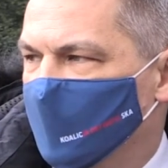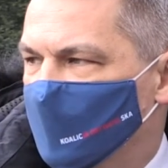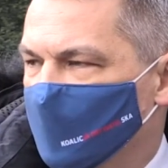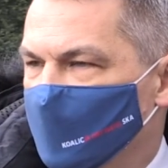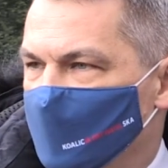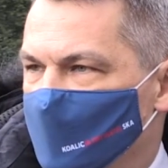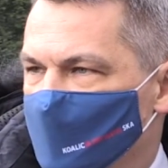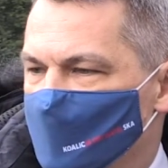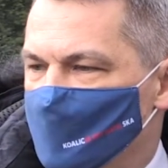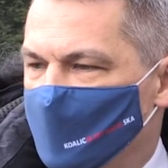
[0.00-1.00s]
tych
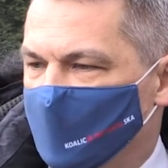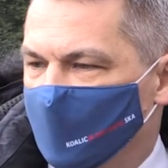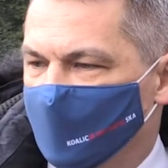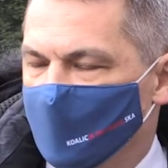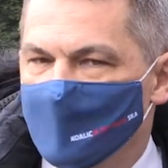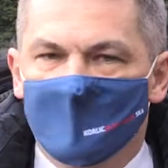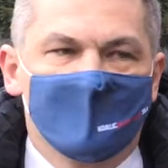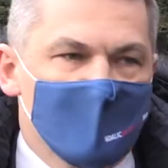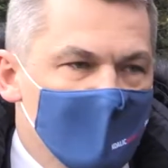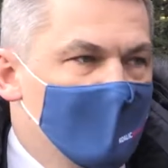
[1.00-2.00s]
szpitali szpitali.
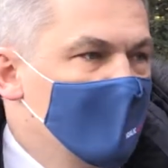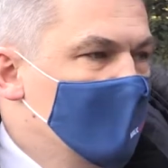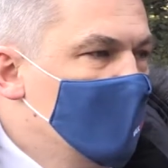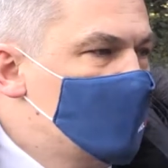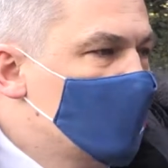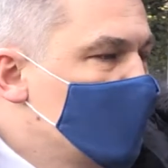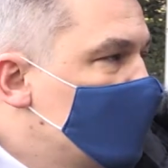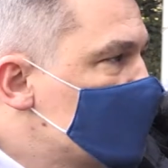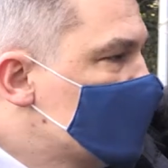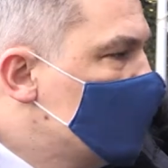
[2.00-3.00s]
Dziękuję
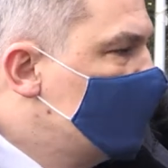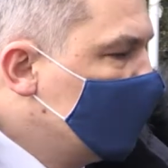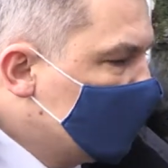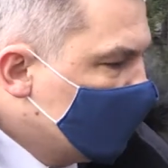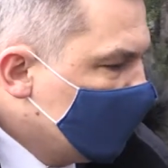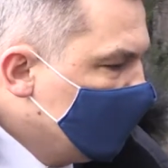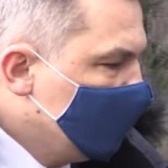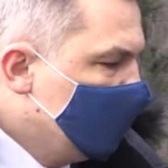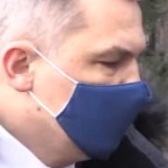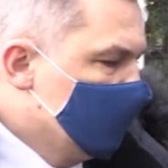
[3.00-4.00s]
bardzo za uwagę
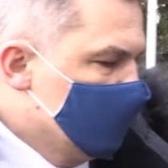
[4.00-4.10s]
i